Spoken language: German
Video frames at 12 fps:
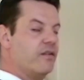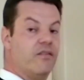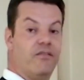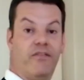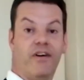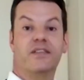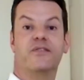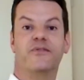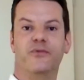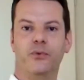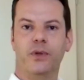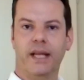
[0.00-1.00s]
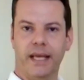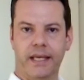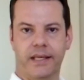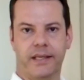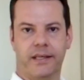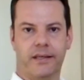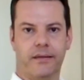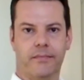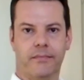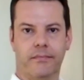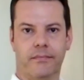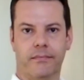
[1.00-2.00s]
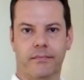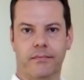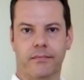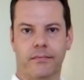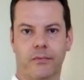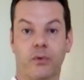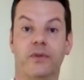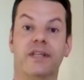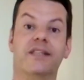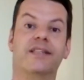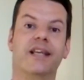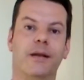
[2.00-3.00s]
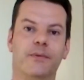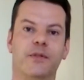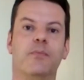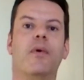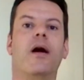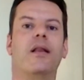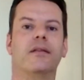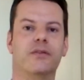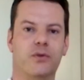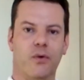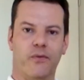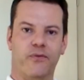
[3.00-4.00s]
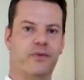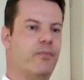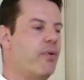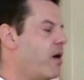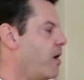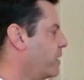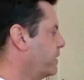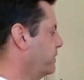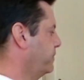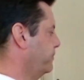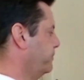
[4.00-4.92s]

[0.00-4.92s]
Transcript: was fühle ich? Und dich selbst mal zu offenbaren.